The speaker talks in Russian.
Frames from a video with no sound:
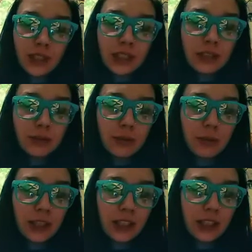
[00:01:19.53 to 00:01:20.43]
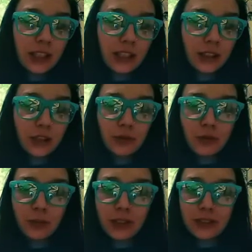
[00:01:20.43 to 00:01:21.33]
тем не менее, я ничего, в
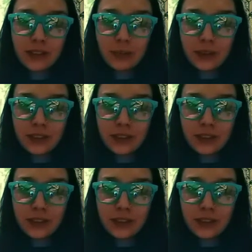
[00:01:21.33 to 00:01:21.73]
принципе,